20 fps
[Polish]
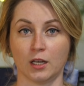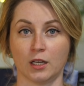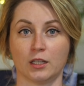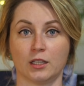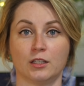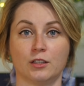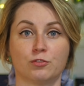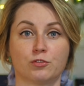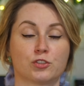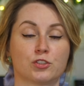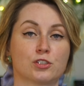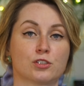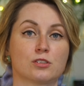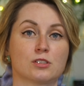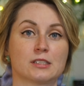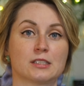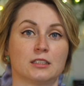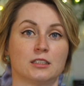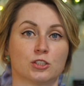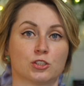I
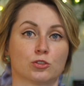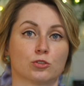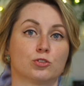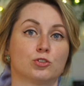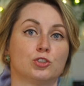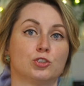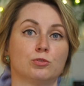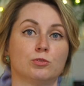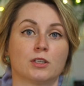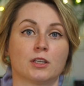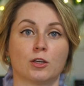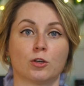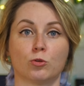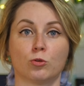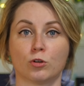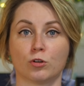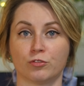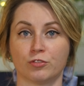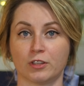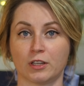wszystko zależy od siły
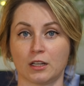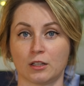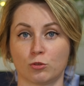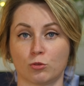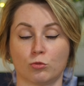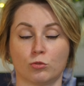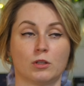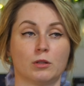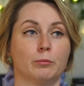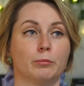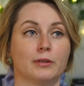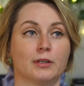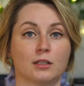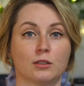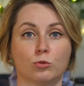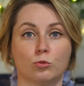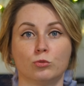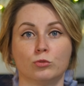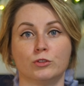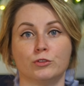kierunku wiatru,
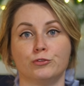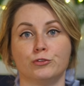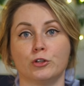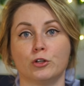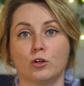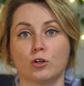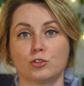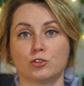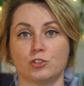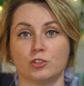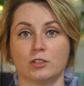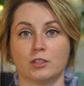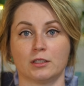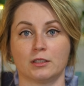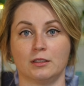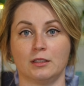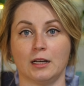temperatury, wilgoci itd.